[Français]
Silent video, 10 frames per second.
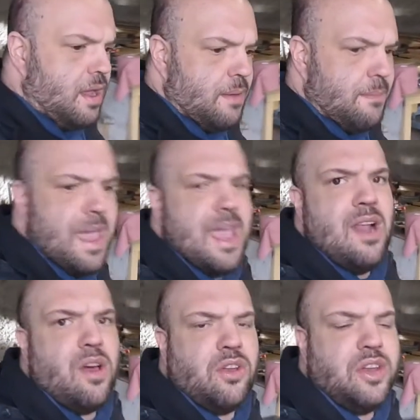Mais
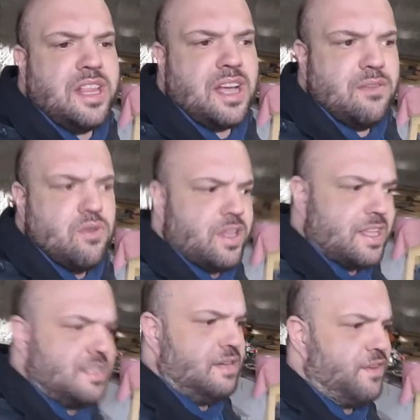l'ordre des travaux est
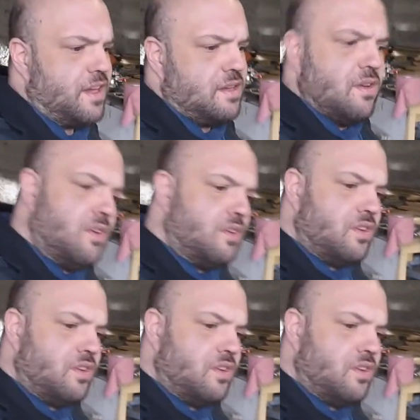ainsi fait que